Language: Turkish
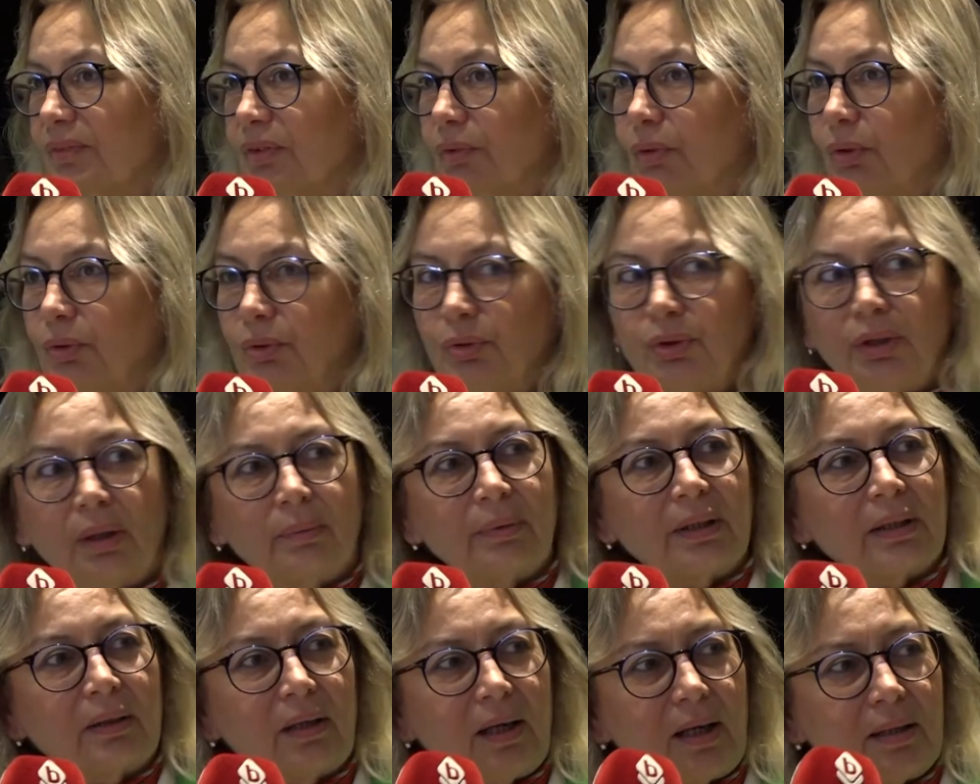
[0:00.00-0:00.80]

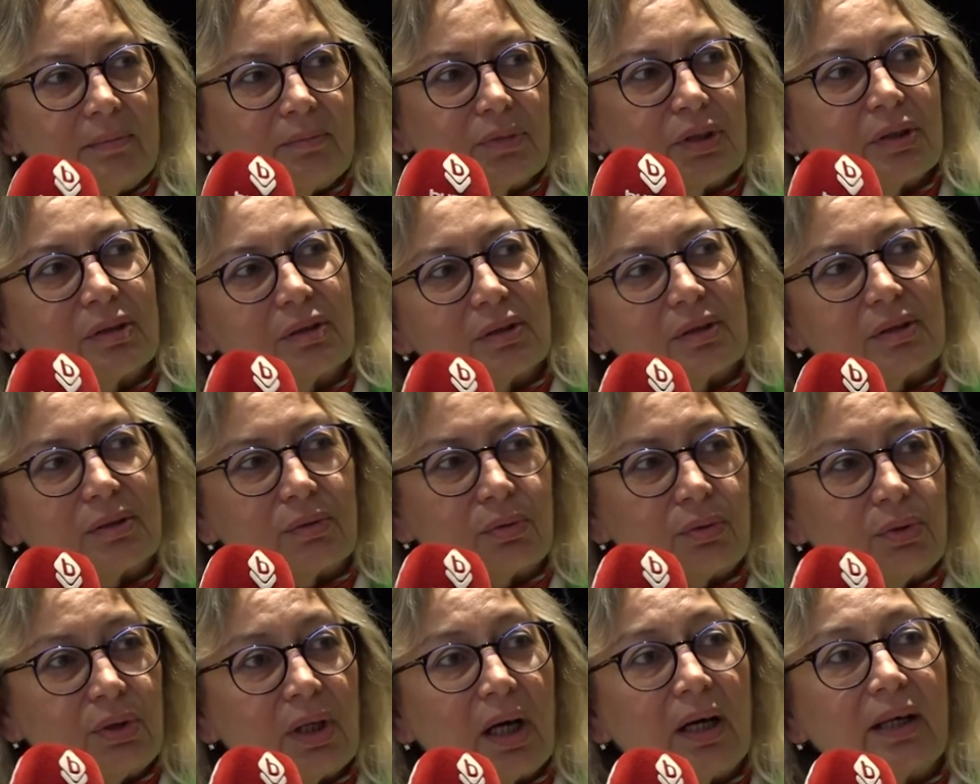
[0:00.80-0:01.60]
Konuya bakar mısınız?
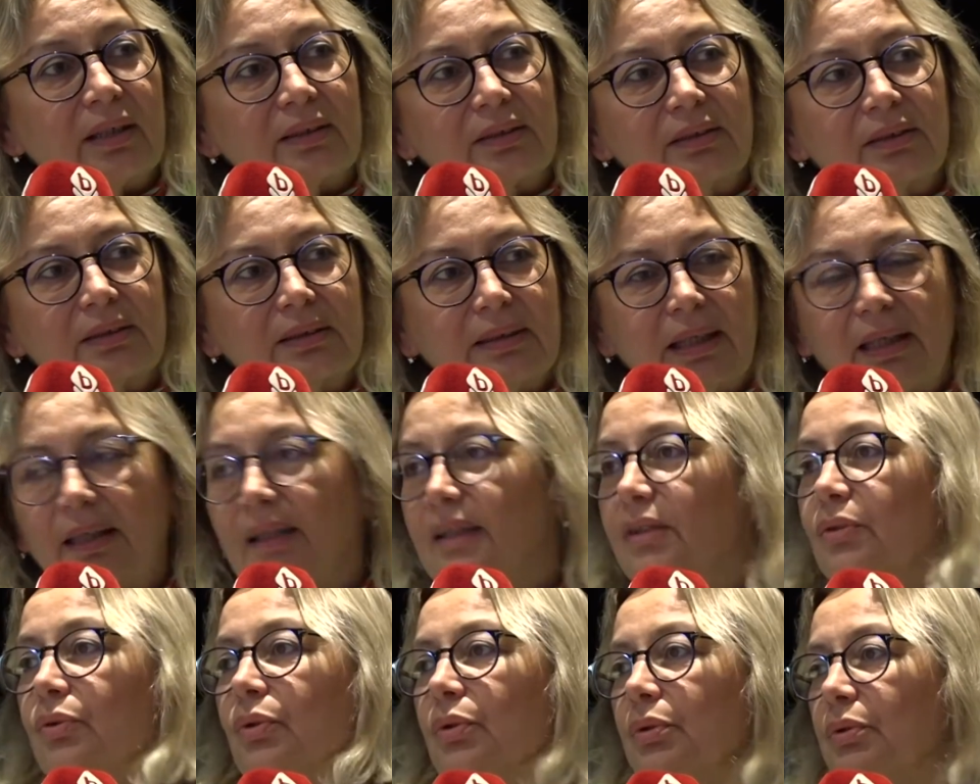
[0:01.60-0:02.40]
Dünya artık
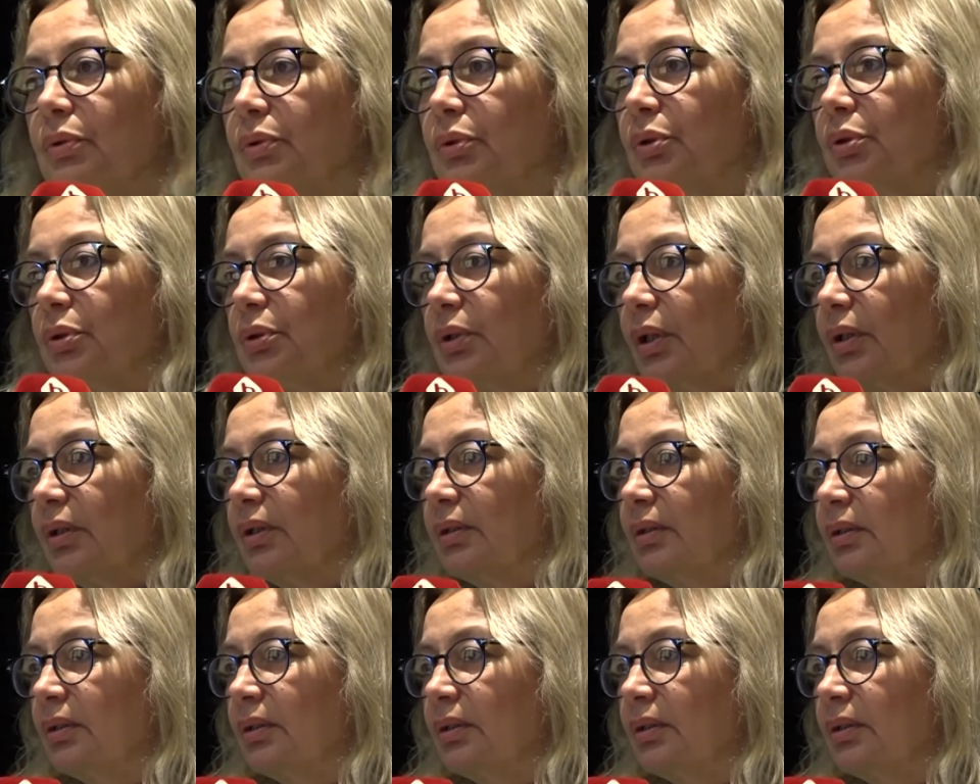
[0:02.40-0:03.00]
neleri konuşuyor?